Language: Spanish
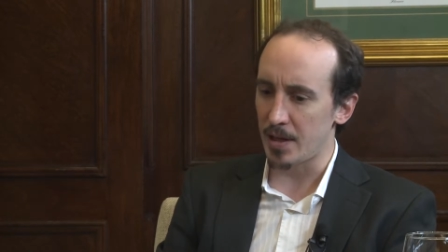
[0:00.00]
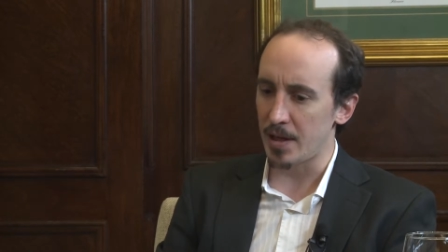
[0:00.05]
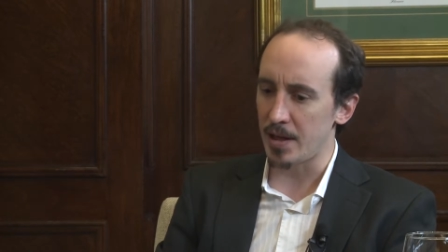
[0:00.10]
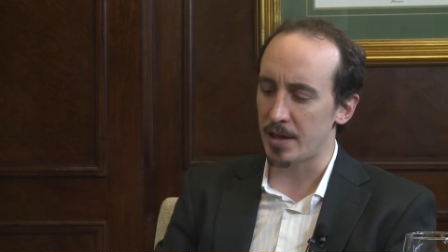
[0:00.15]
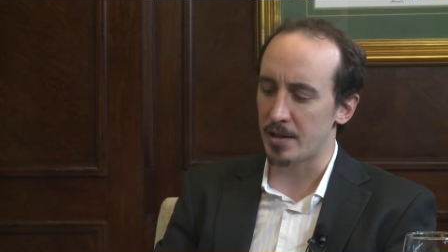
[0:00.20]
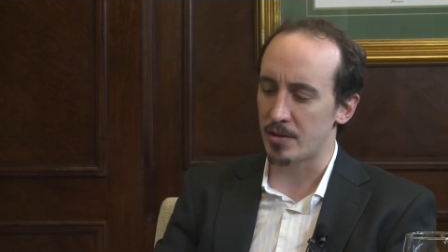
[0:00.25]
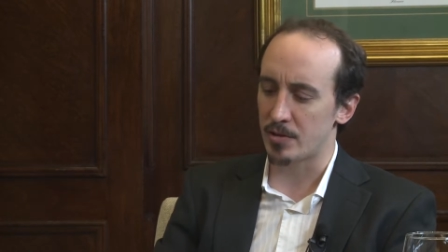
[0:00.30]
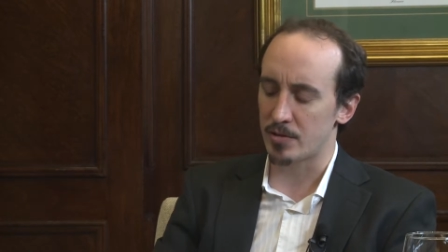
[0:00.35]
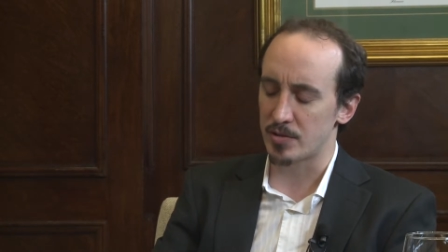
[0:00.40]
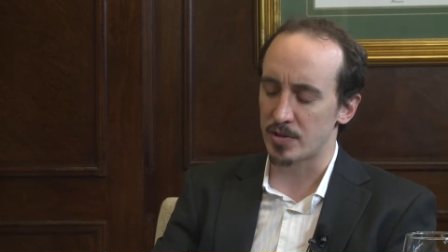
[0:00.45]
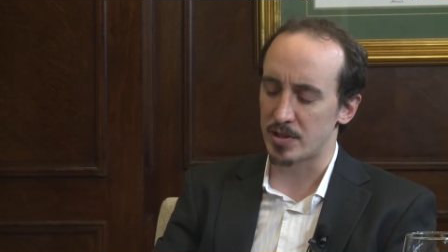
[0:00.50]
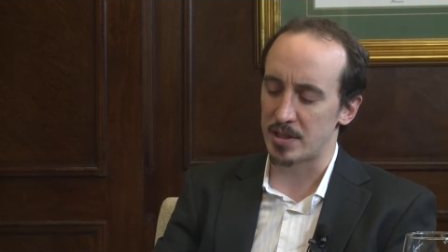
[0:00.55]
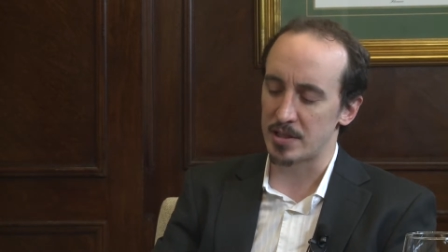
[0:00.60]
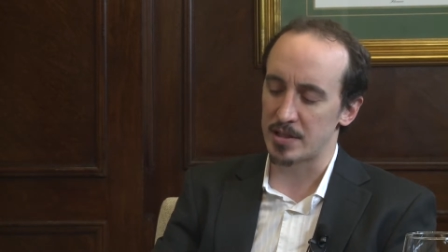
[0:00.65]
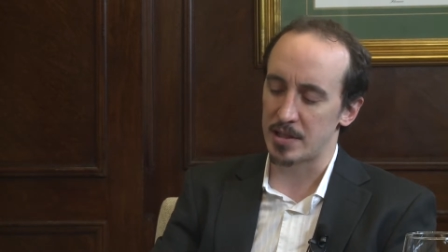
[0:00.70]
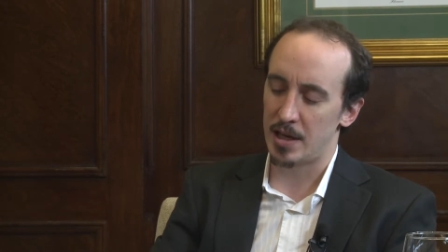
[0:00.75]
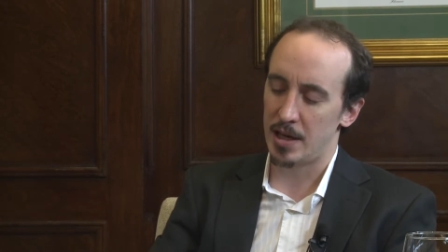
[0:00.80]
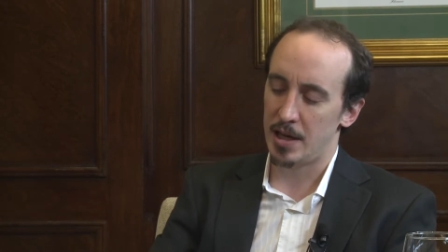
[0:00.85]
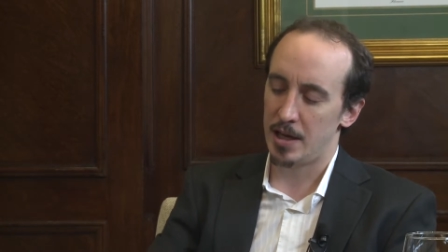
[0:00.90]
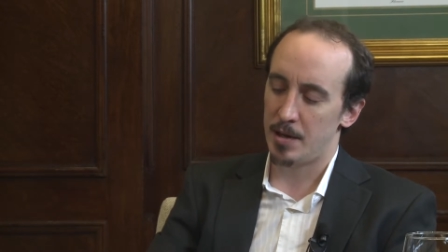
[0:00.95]

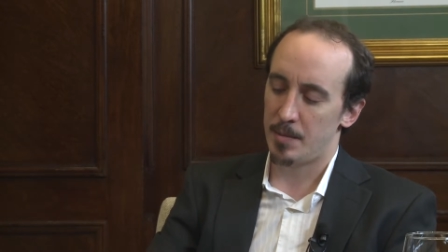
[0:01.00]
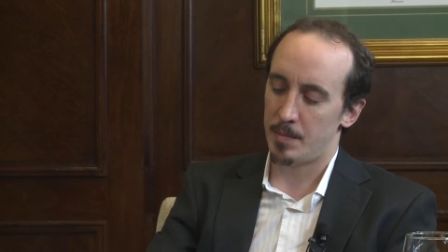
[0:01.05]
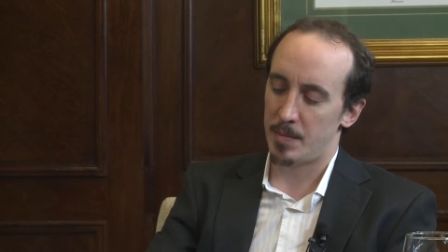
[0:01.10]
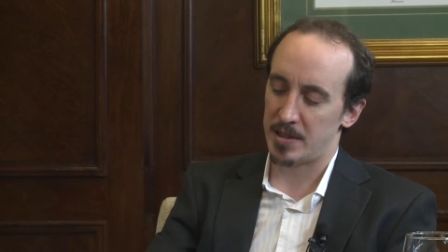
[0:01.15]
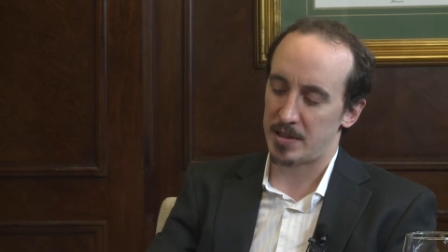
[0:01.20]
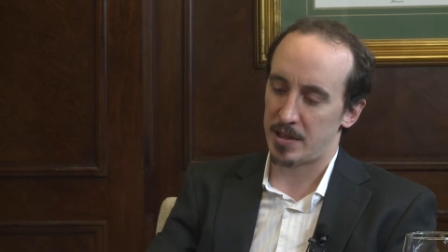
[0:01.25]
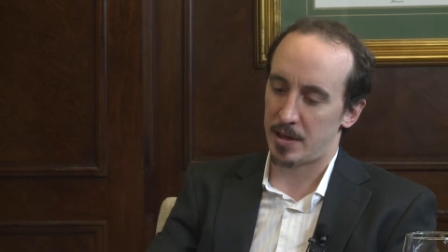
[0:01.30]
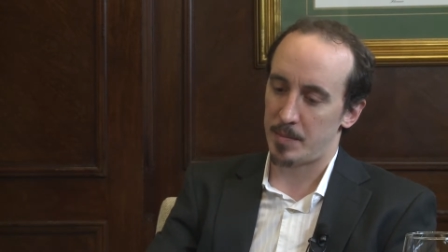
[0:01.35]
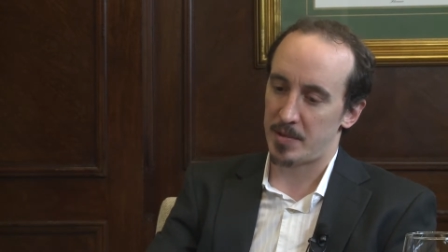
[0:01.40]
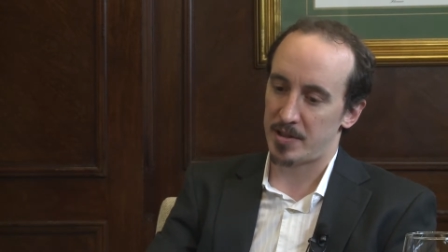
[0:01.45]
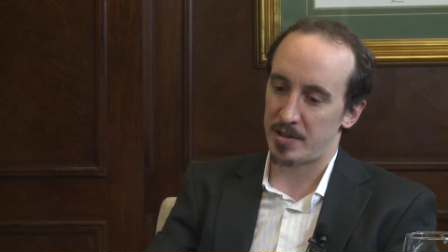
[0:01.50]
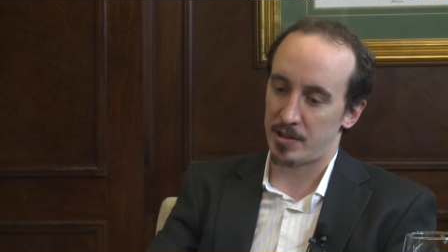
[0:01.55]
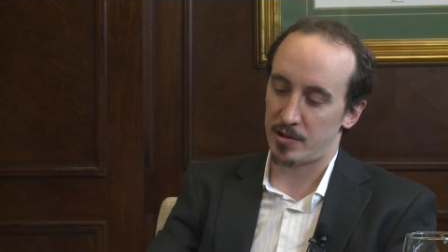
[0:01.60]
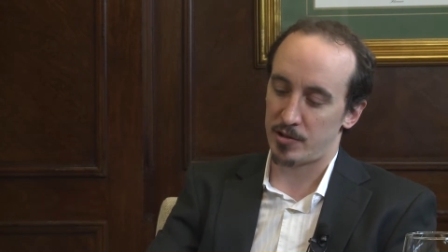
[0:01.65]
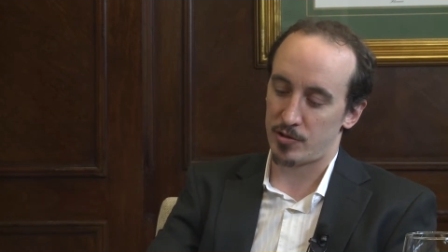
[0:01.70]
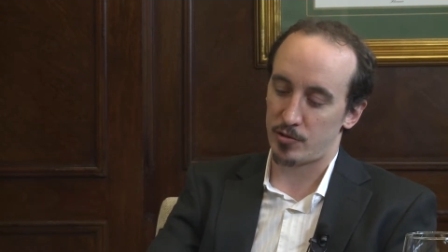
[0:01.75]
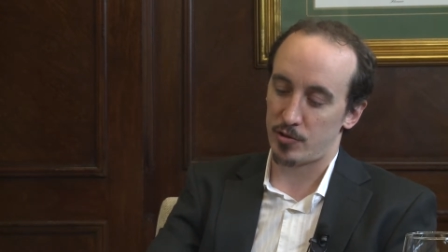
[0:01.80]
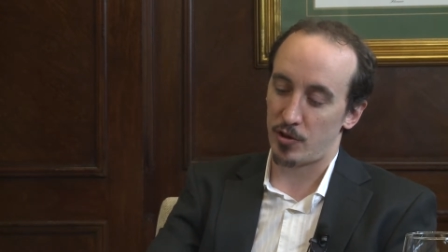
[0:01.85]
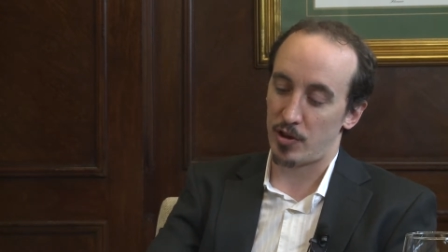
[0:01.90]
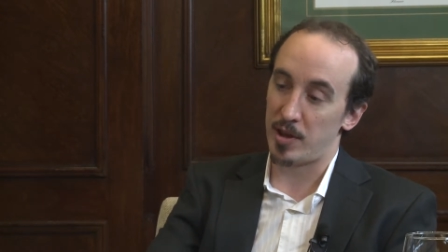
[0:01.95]
Entonces, básicamente
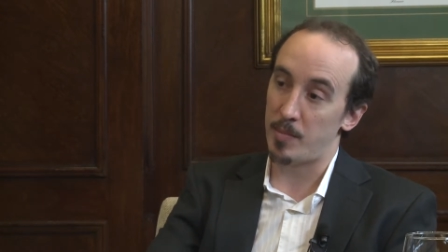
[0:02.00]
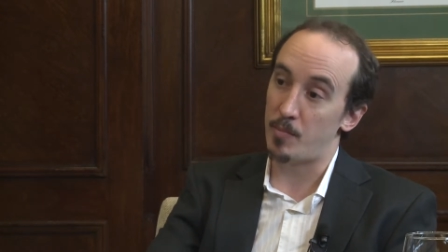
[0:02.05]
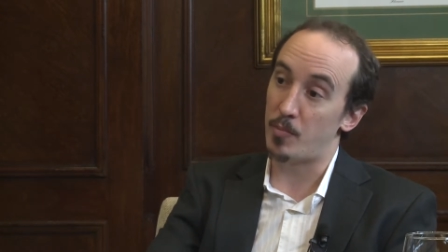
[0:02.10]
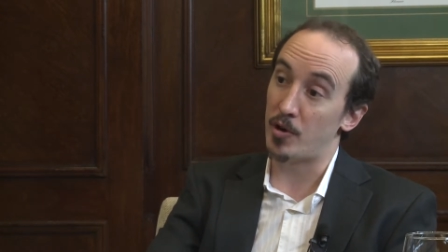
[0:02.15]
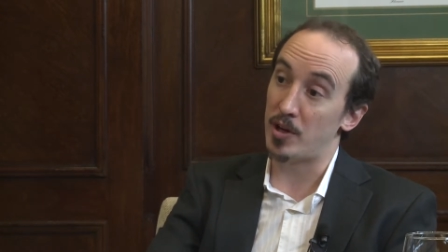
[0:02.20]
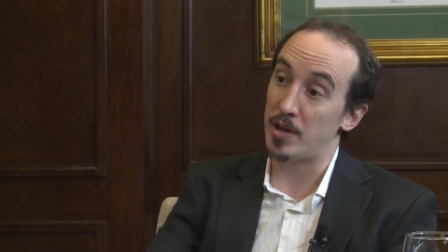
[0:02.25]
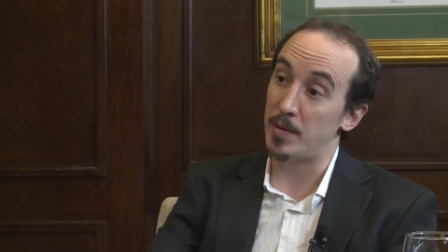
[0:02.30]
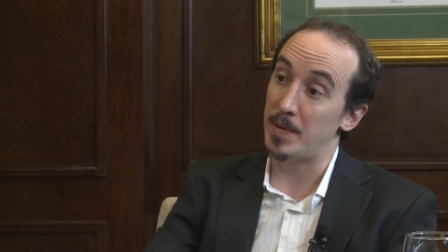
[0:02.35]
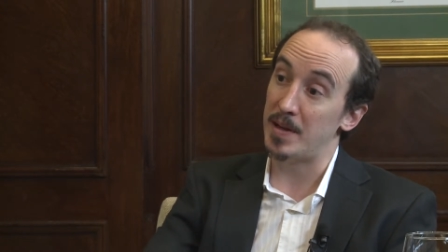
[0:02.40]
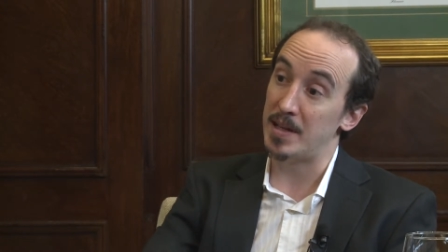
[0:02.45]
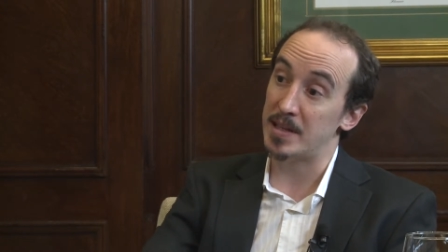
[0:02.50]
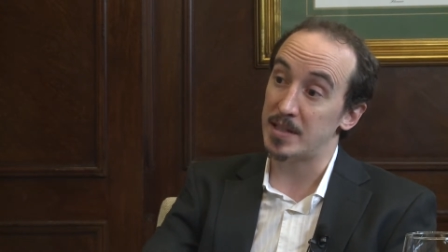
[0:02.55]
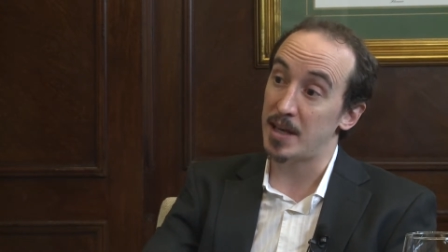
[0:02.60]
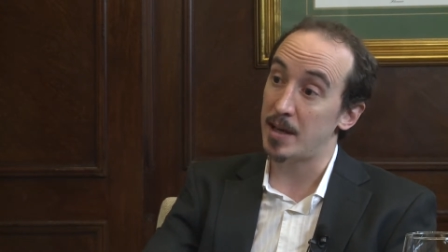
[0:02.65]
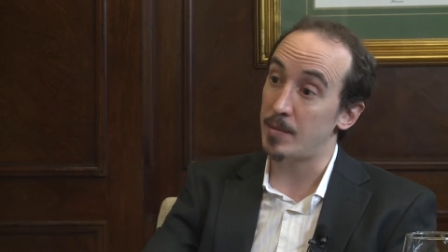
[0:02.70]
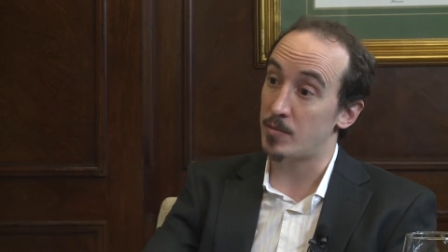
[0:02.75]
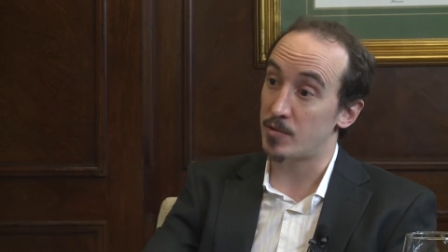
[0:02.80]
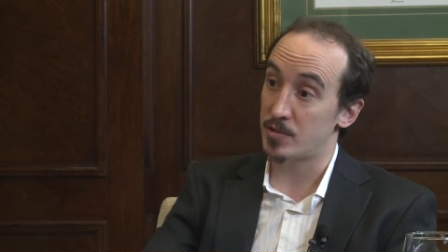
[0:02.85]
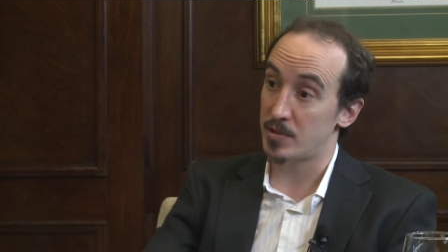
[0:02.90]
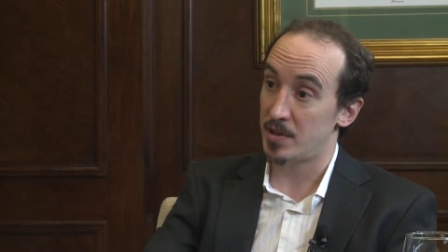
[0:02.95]
nosotros
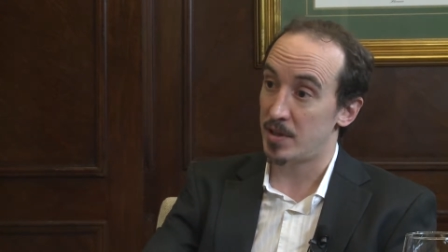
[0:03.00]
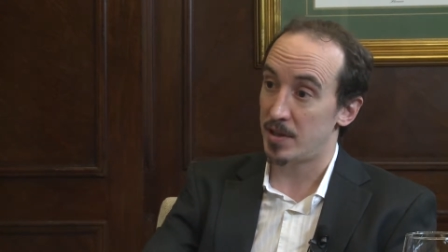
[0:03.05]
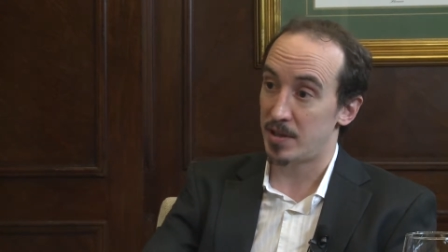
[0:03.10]
disponibilizamos